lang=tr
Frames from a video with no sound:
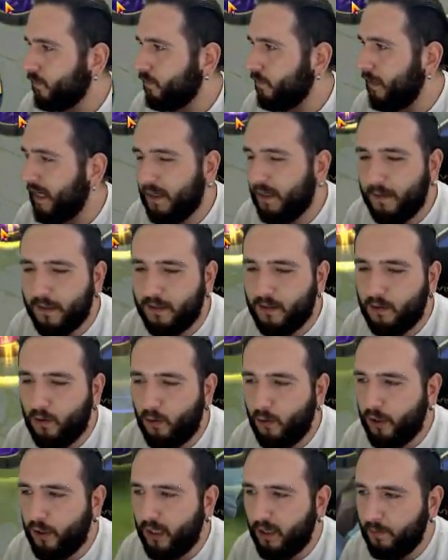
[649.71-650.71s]
Berbat
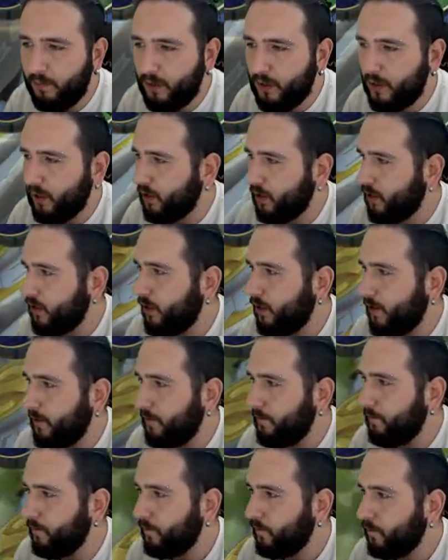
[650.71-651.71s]
oynayamayacağız.
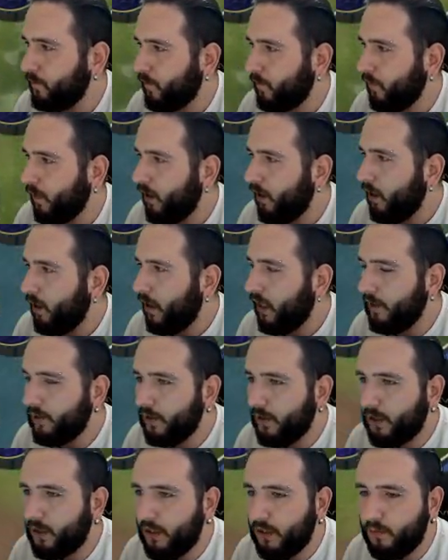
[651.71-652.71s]

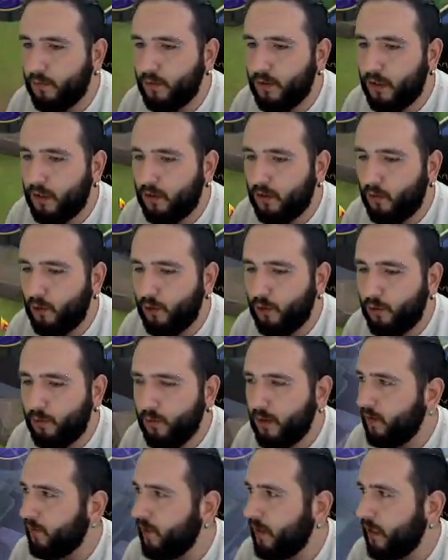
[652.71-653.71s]
Anlaşıldı bunlar oyunu
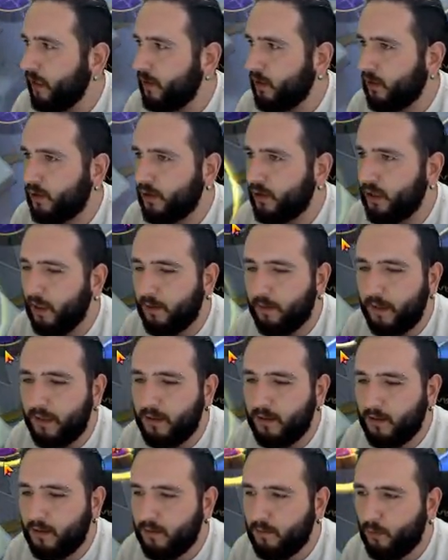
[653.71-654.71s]
mide falan taşıyacak. Ben
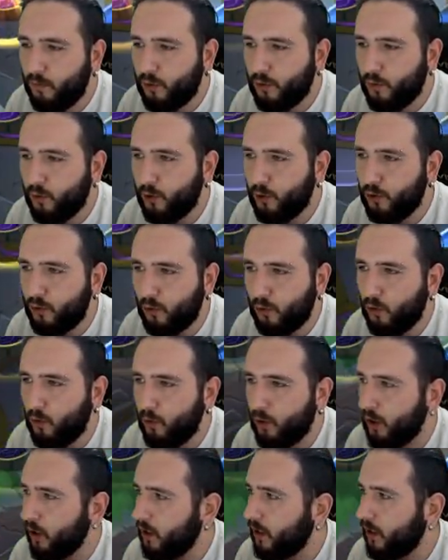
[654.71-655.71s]
boş boş solo
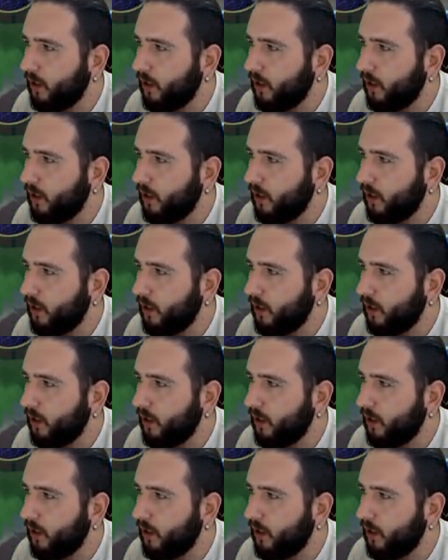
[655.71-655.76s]
mola